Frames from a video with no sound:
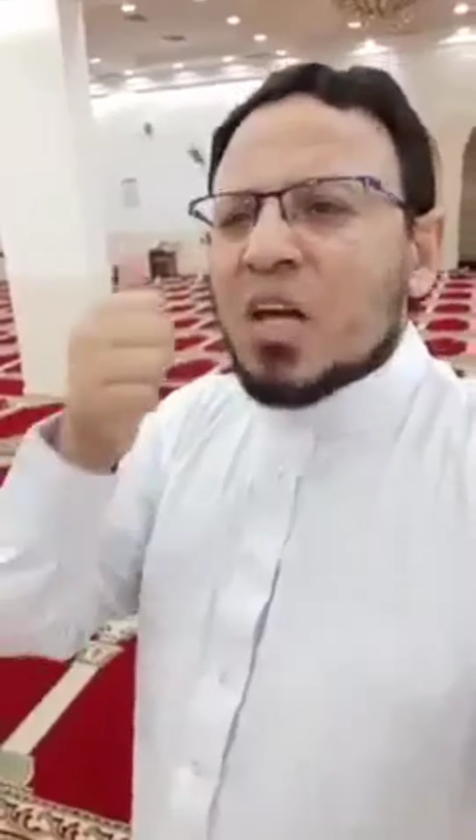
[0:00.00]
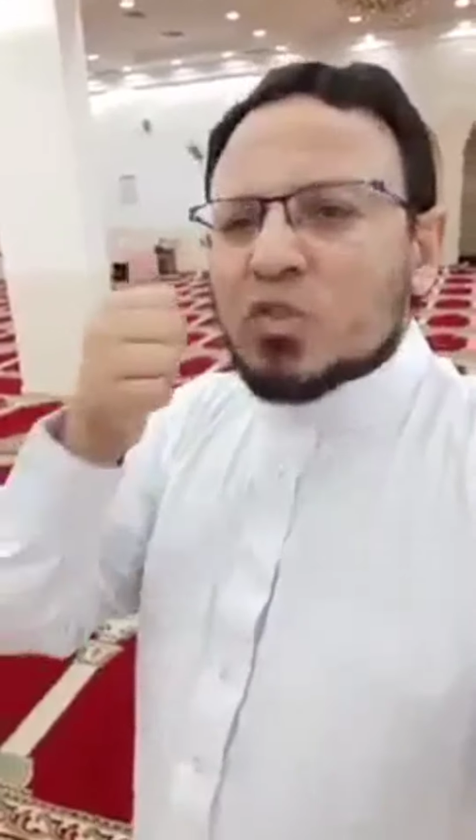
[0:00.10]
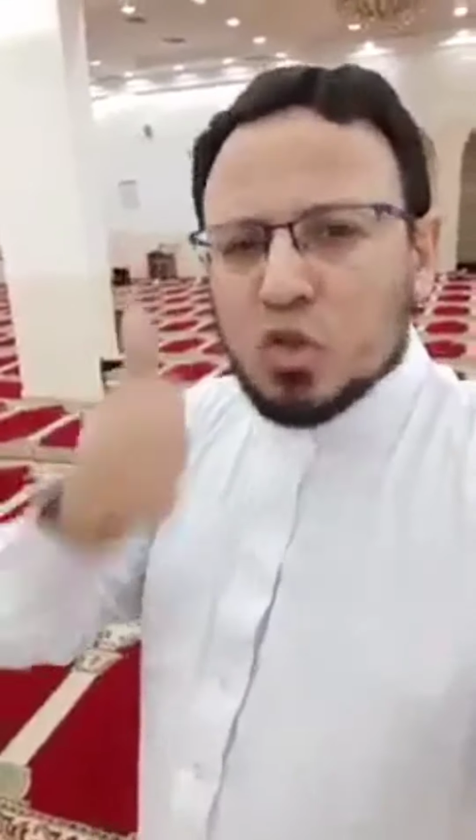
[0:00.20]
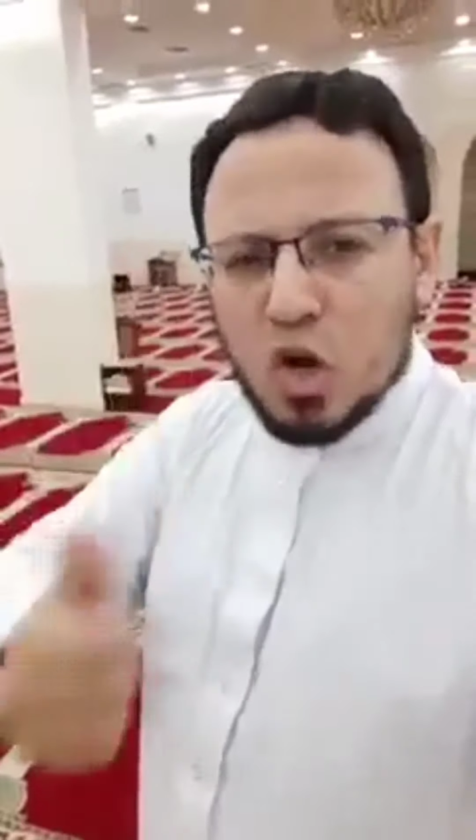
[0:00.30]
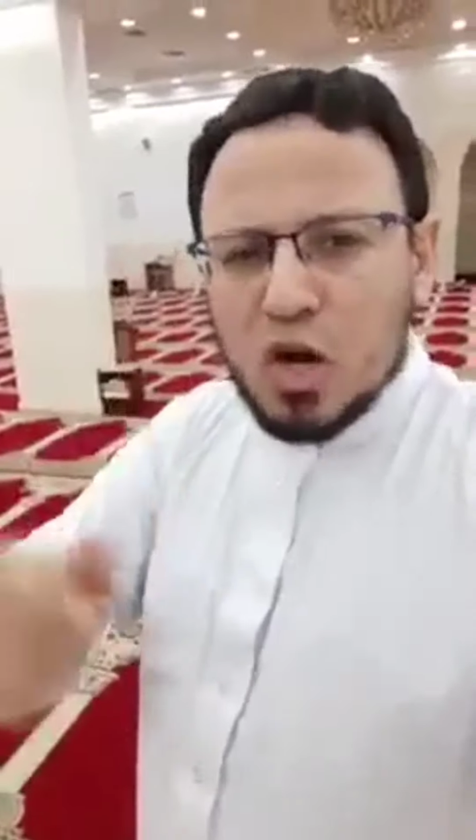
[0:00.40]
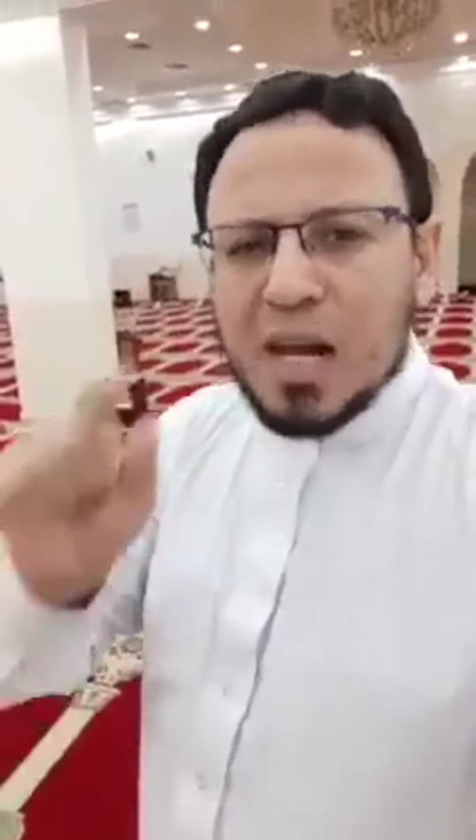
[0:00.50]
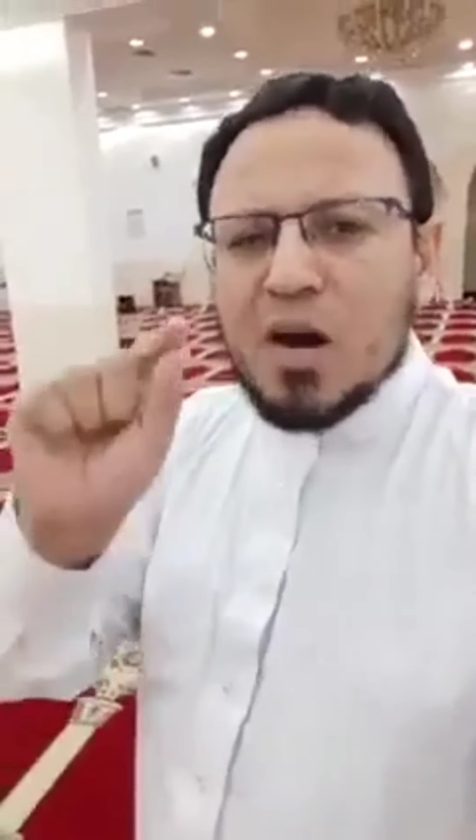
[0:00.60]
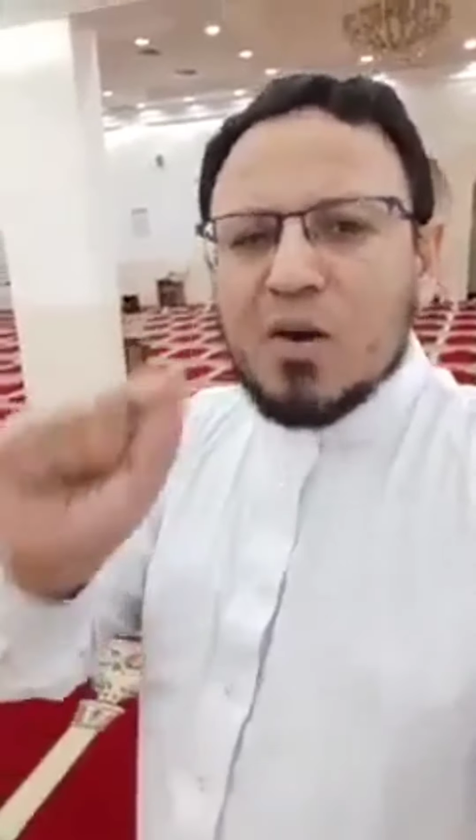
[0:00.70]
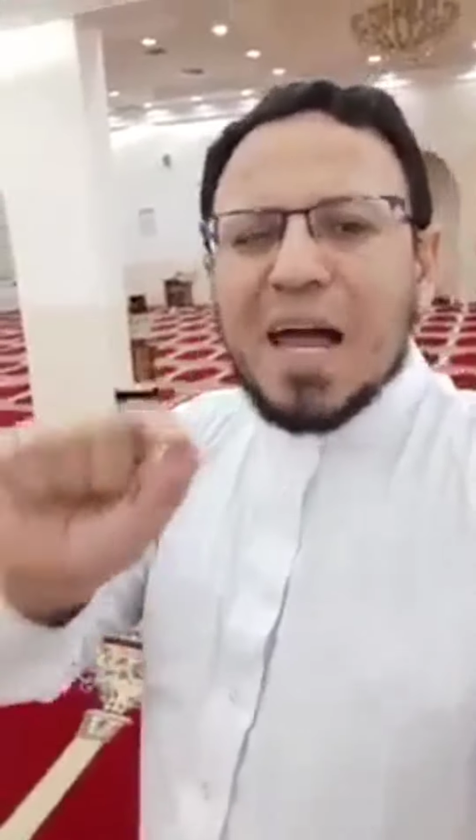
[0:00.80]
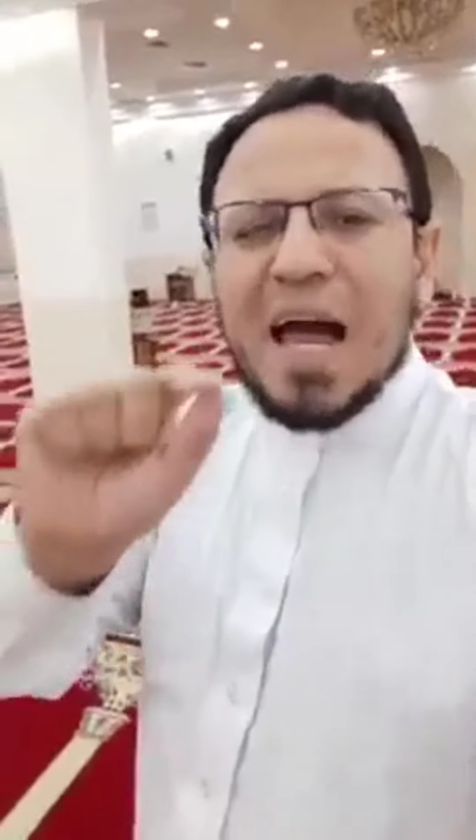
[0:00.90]
دول
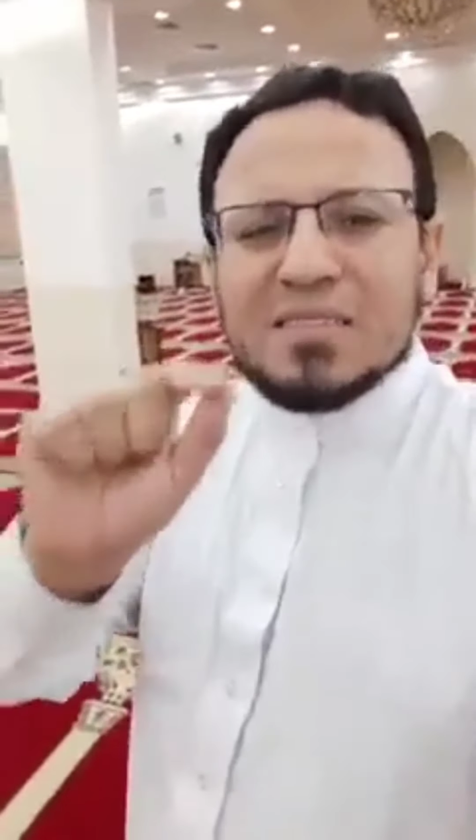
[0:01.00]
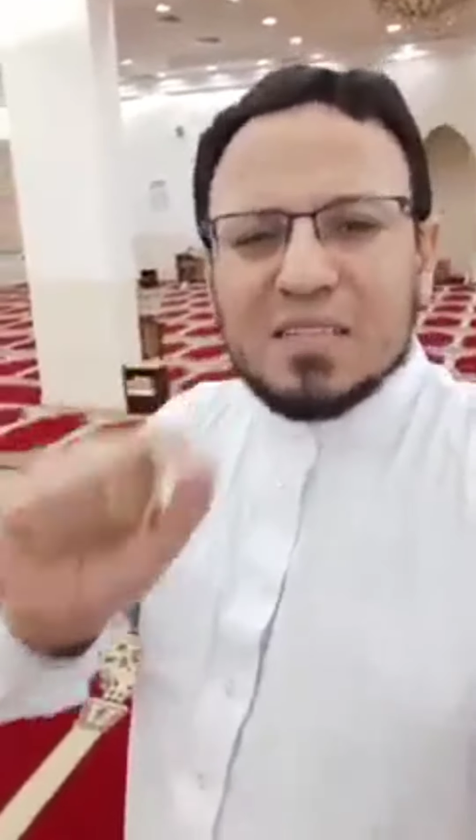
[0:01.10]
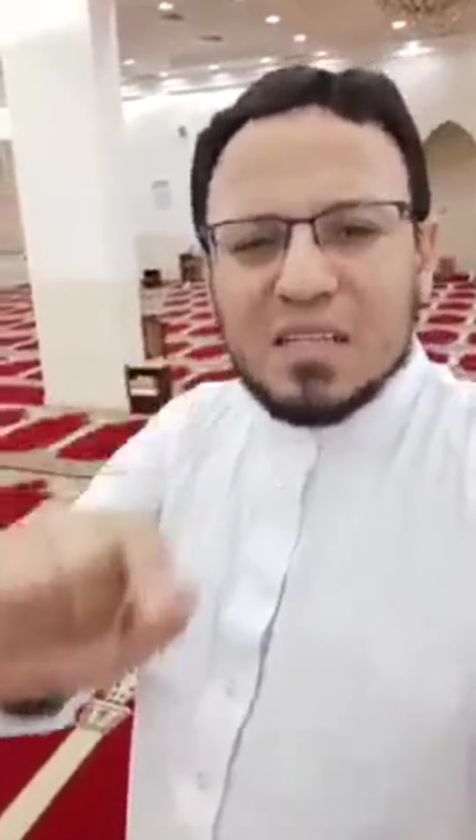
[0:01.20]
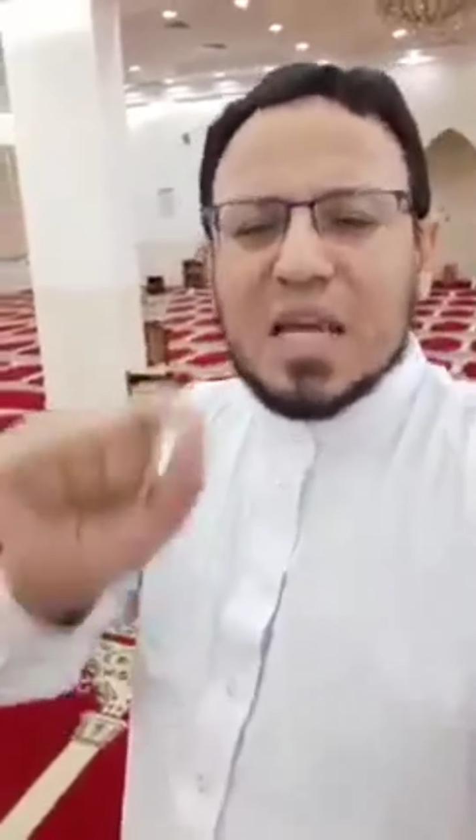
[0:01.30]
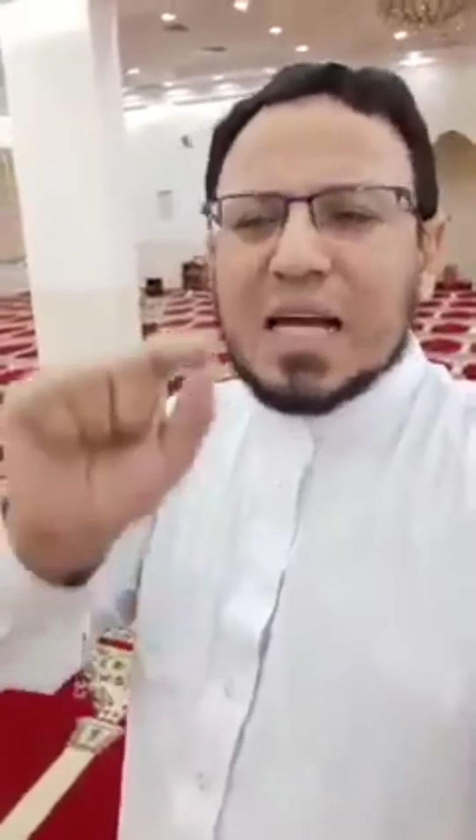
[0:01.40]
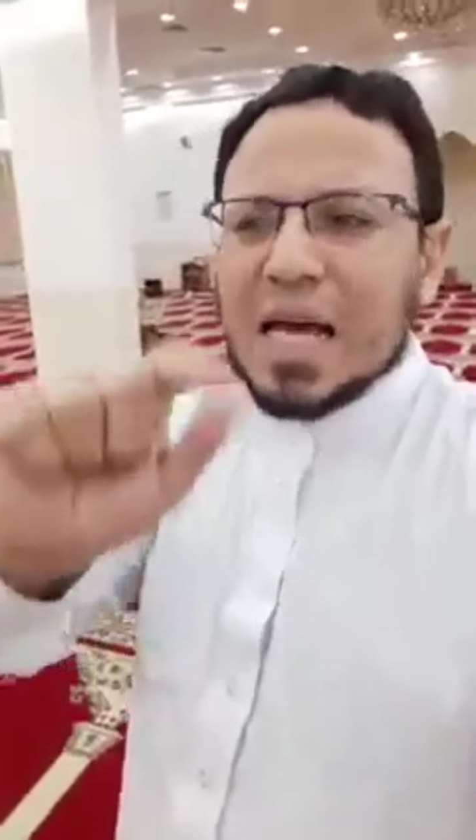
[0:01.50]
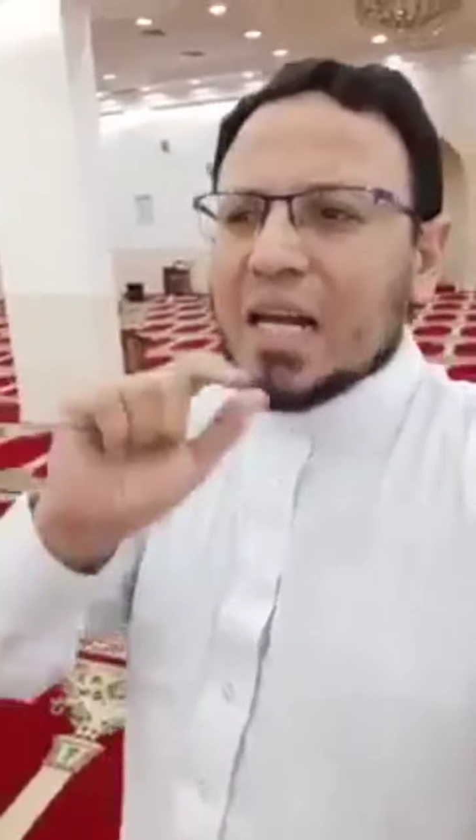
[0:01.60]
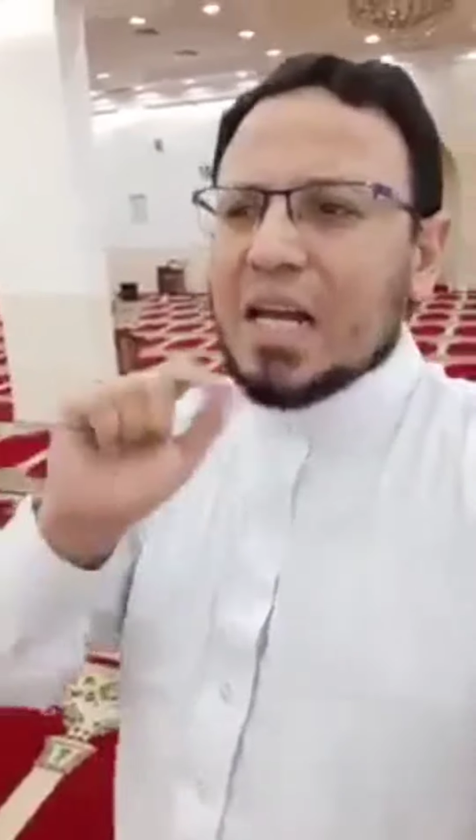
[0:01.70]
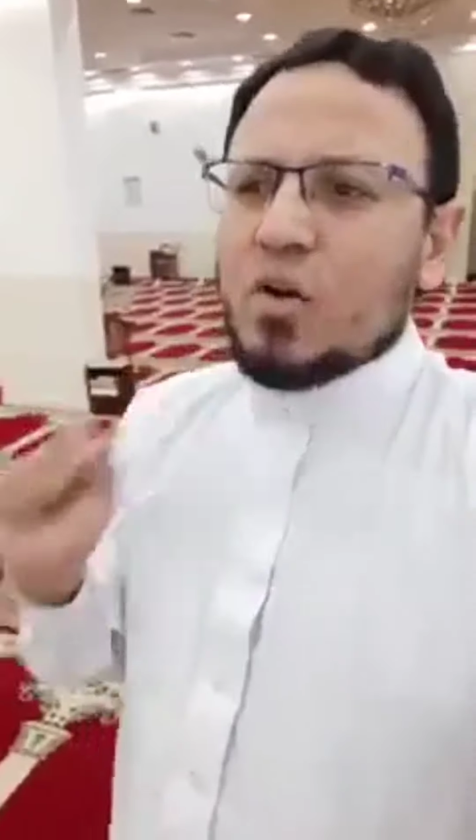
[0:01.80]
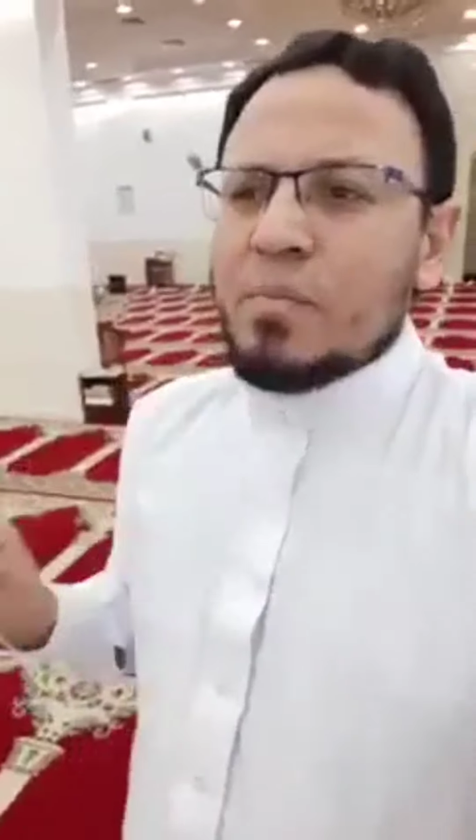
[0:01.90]
هقول لحضرتك
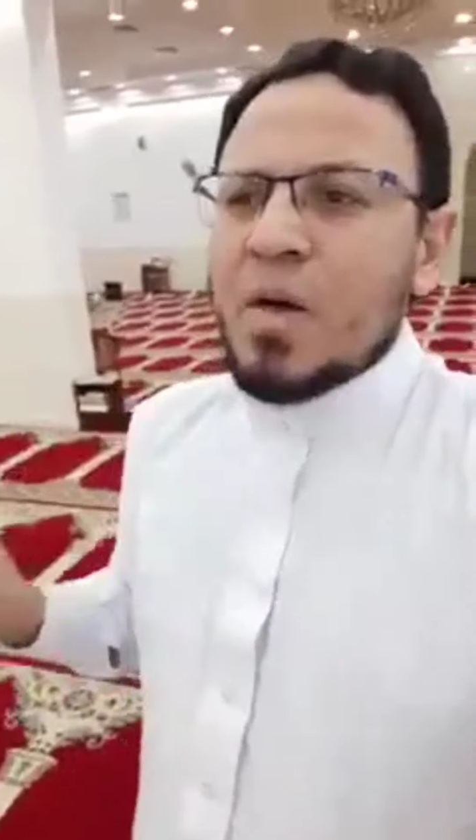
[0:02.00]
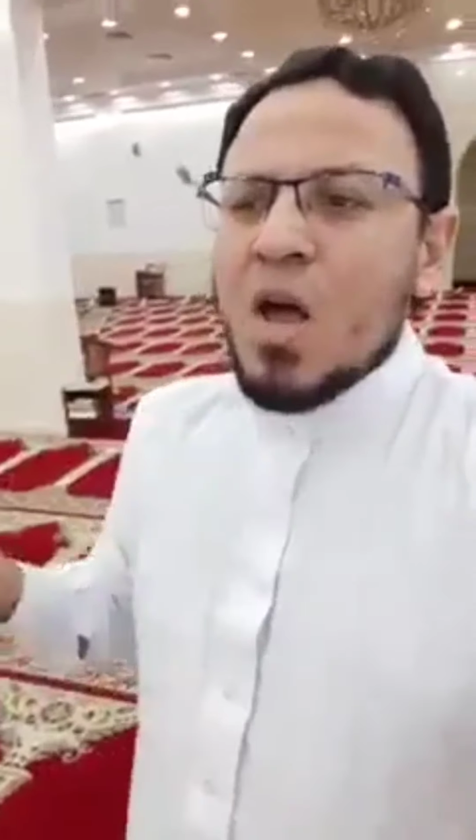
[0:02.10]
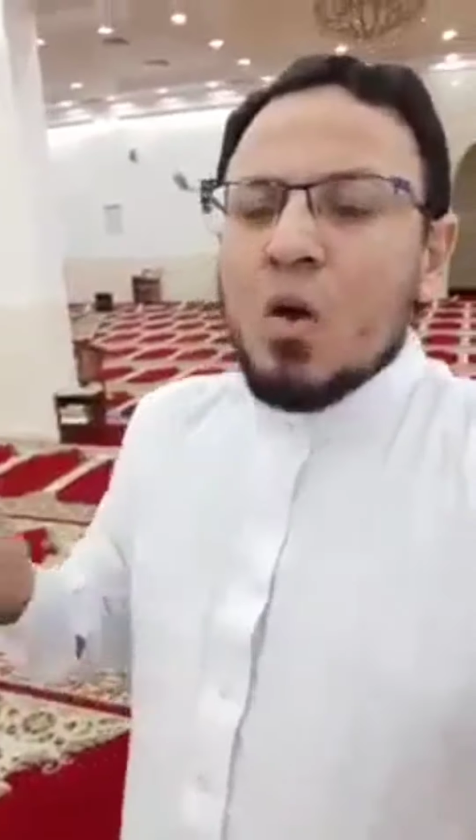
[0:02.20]
عليهم